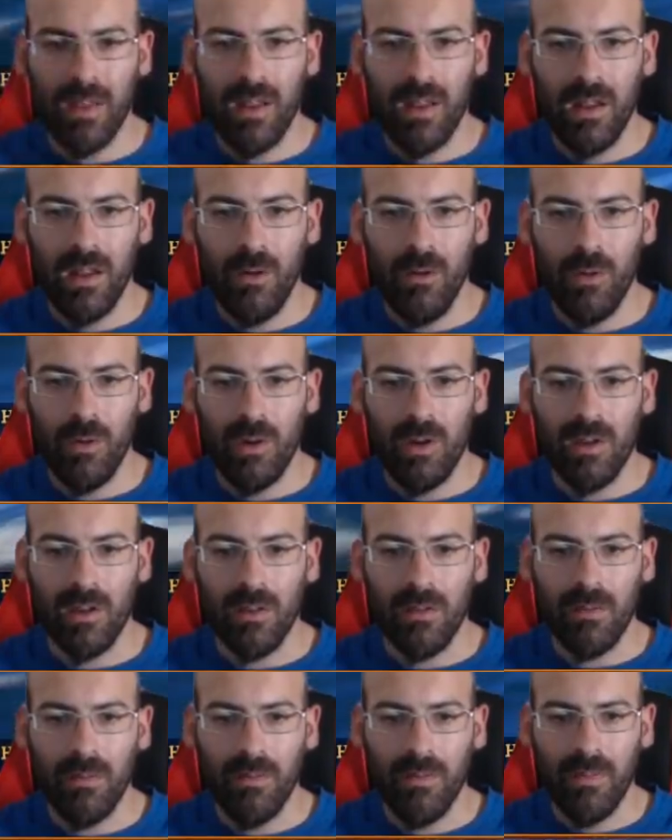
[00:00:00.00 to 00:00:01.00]
Look.
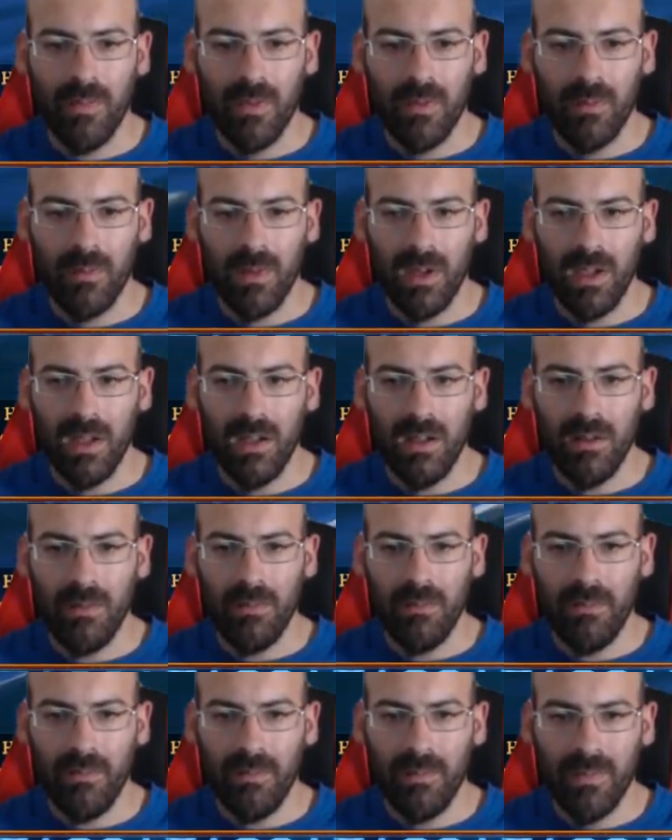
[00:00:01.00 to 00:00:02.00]
Bene.
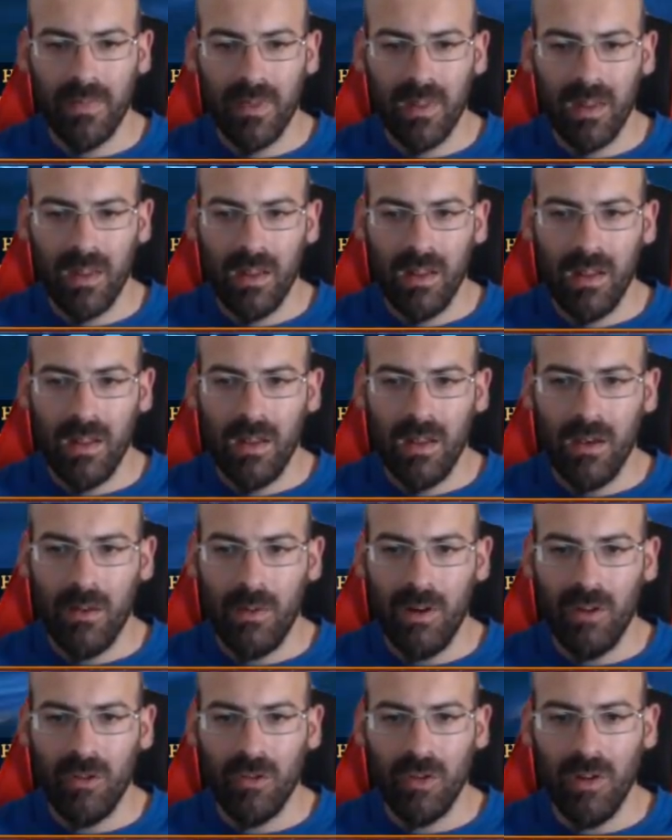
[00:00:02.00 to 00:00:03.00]

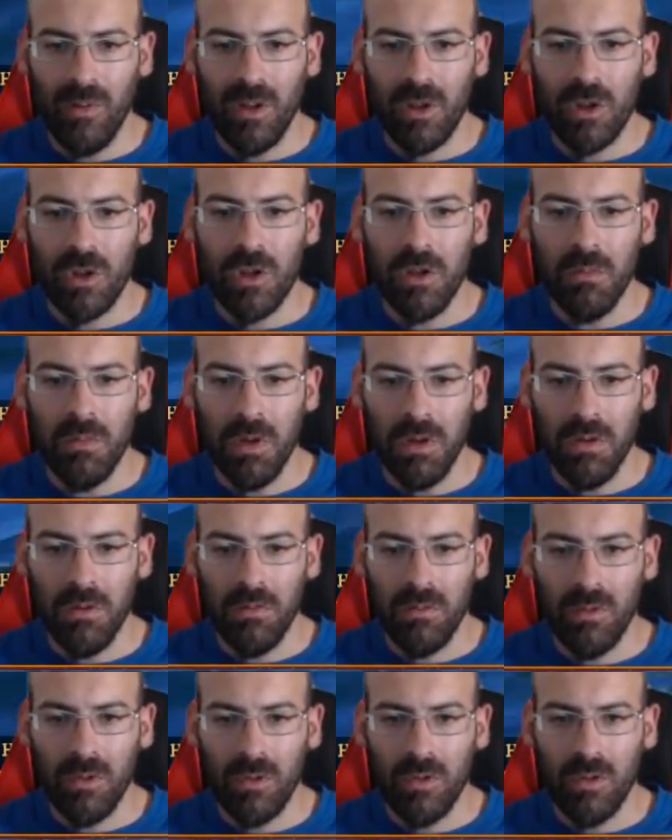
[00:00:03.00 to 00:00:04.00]
Quelli sono nemici? Boh.
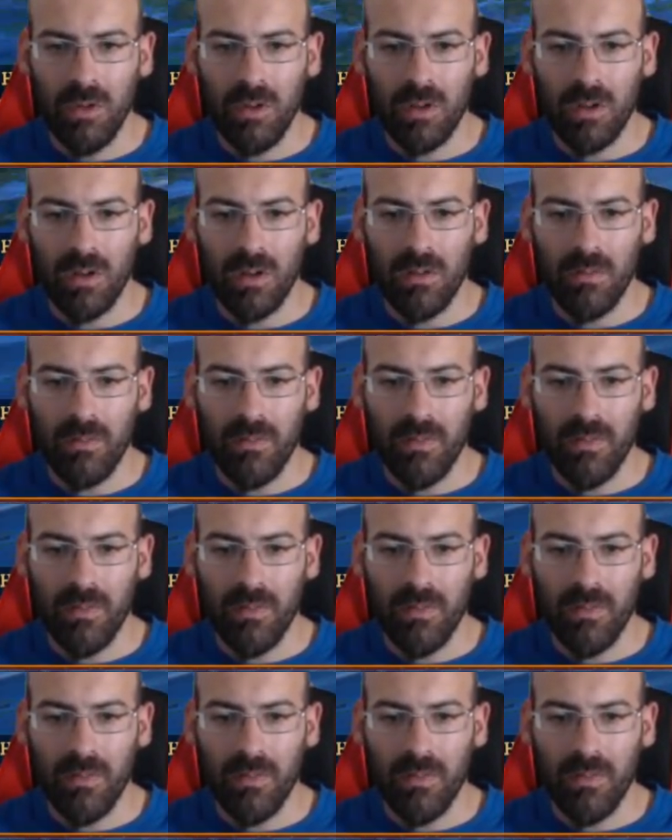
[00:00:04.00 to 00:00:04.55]
Turn.